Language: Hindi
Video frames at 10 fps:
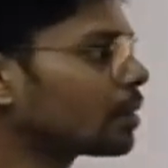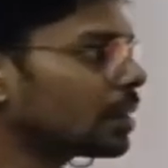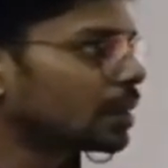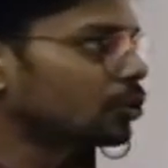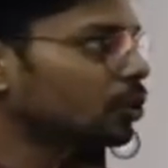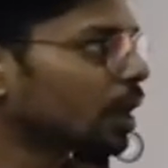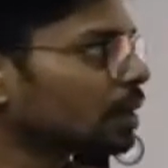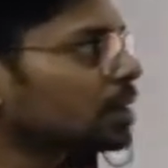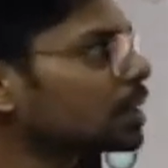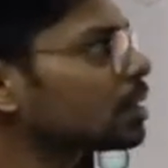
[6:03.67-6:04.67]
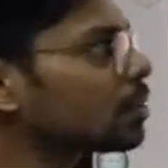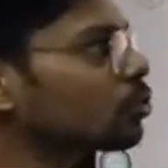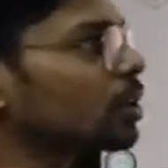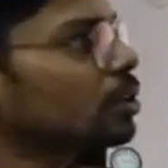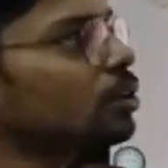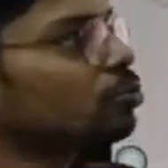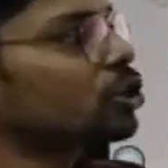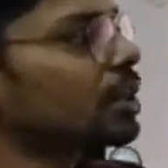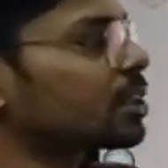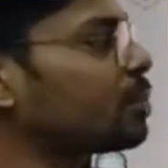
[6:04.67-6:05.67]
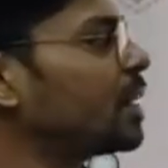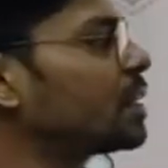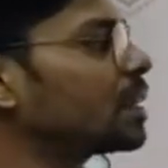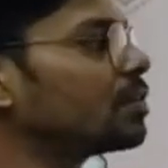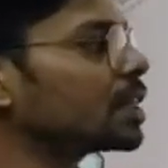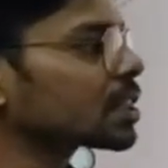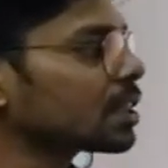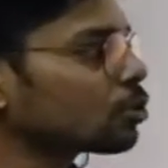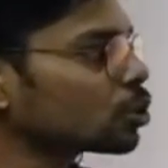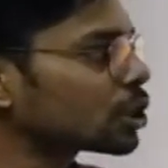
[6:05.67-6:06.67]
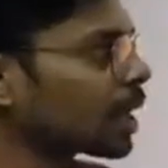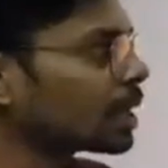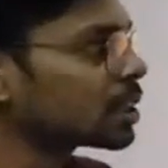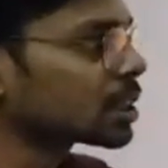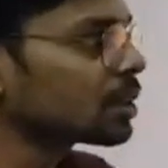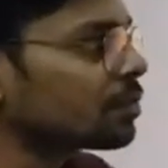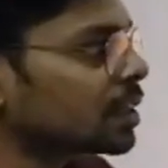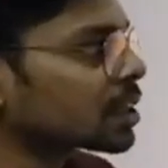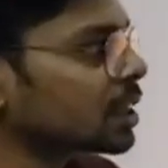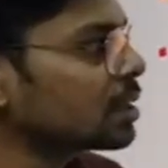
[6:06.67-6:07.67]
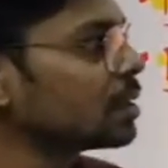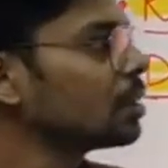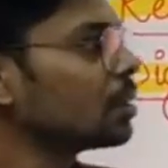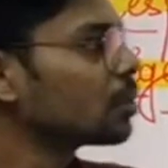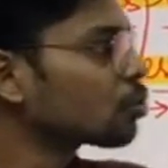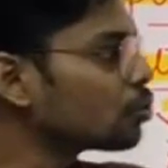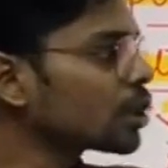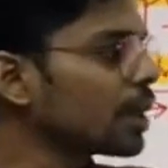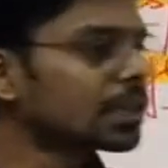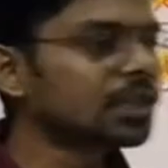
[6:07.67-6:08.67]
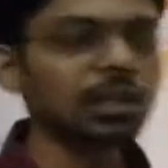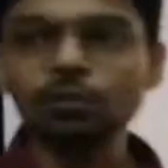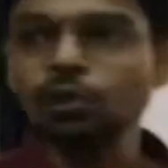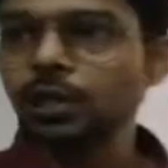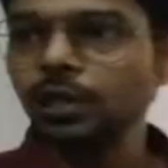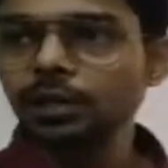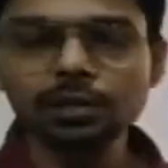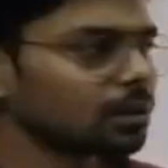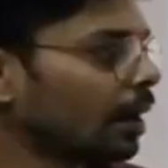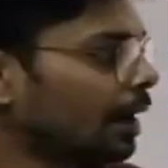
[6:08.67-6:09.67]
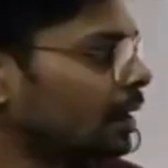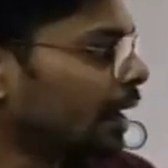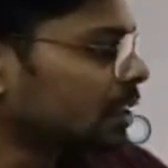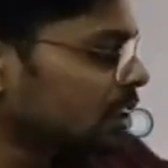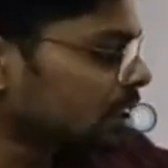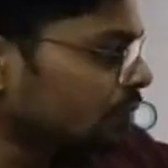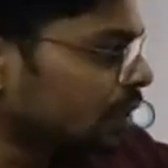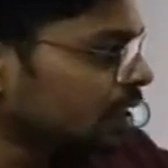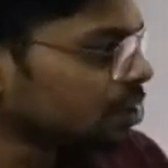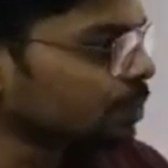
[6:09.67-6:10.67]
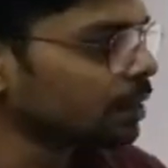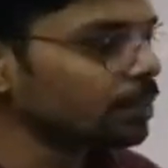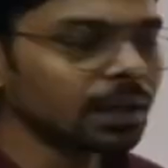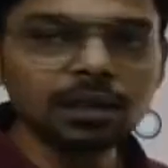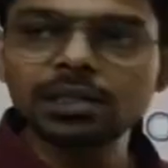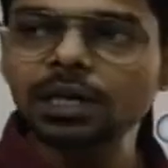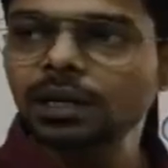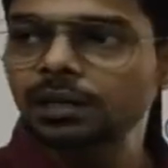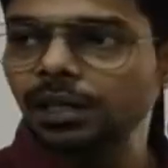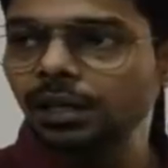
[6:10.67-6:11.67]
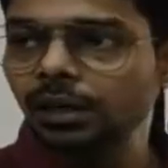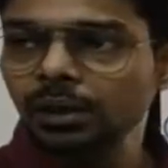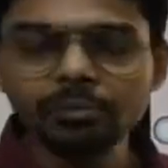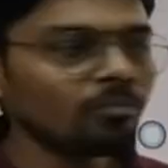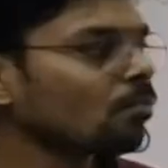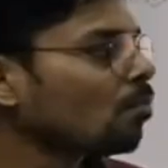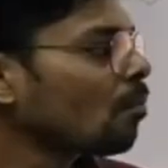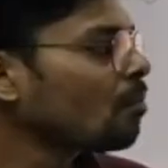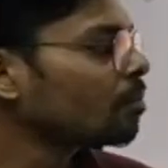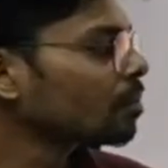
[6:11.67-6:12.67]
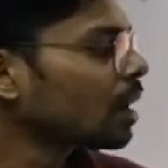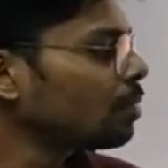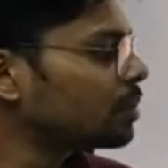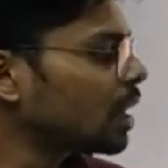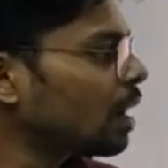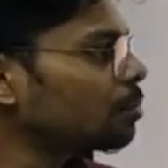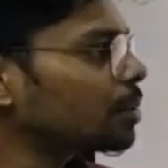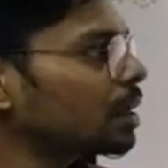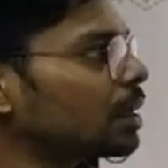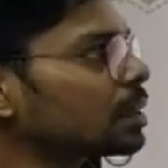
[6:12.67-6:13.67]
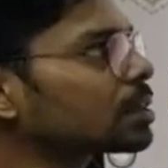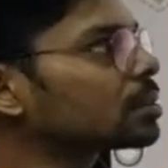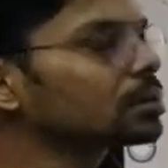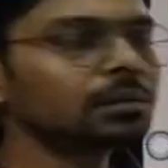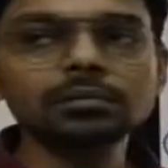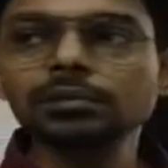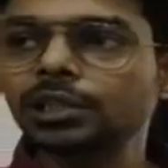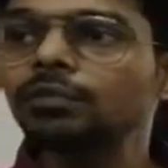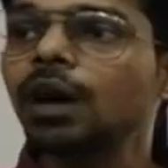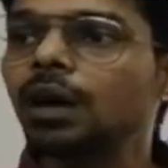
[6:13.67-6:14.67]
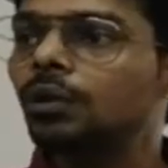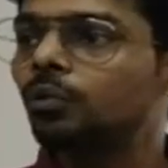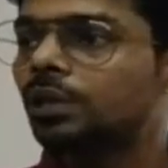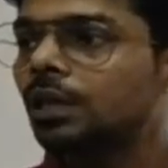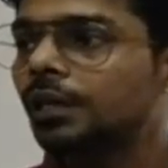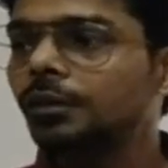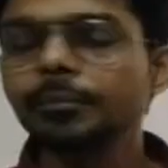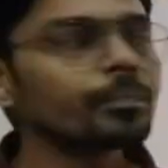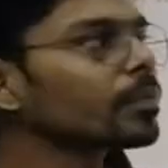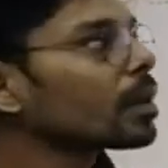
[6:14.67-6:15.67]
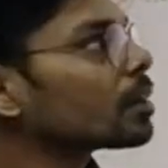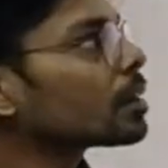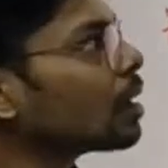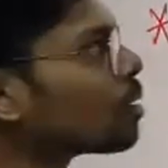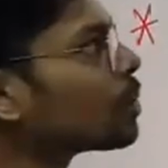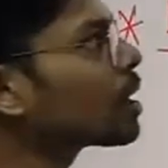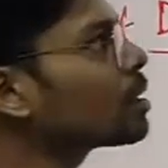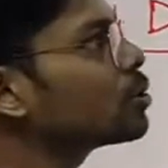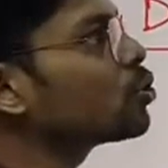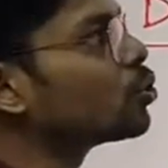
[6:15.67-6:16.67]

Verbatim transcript: ठीक है तो यहां से क्लियर हो गया कि कुछ रेस्पिरेटरी वेस्ट है कुछ डाइजेस्टिव वेस्ट है कुछ एक्स्ट्रा वाटर है एंड डाइजेस्टिव वेस्ट में हमने कई सारे देख लिए अब यहाँ पे एक सवाल उठता है कि हमारा जो